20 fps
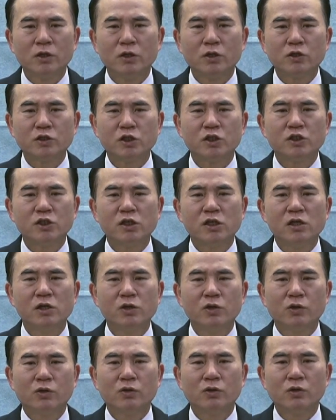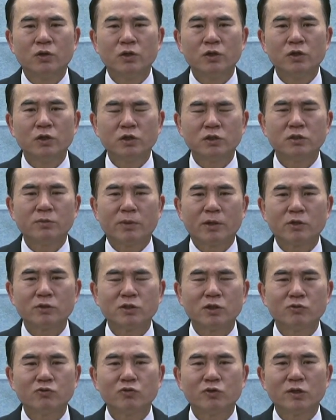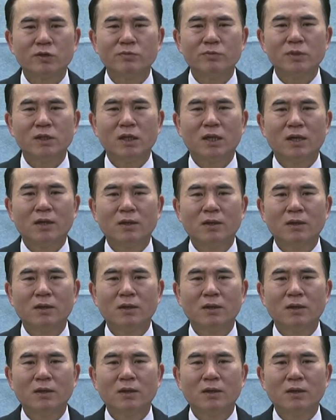이것이 진리요. 이것이 바로 천국입니다.